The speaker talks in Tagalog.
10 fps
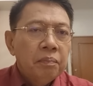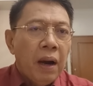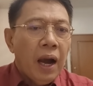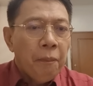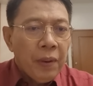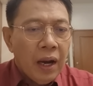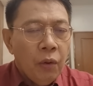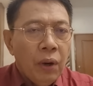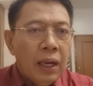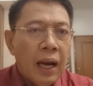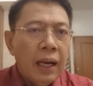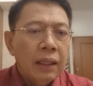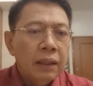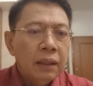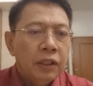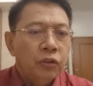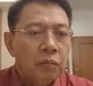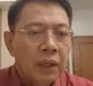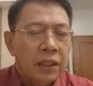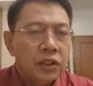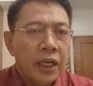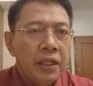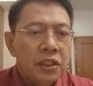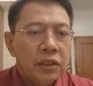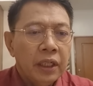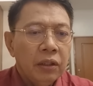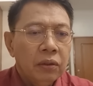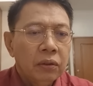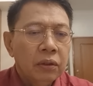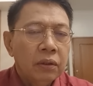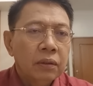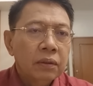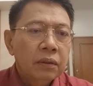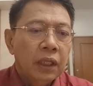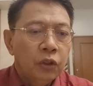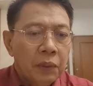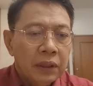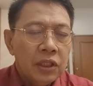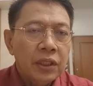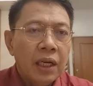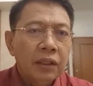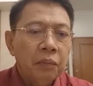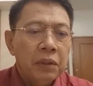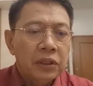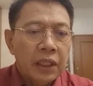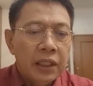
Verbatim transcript: baka pakawala itong mga Chinese na ito na dumating sa ating bansa.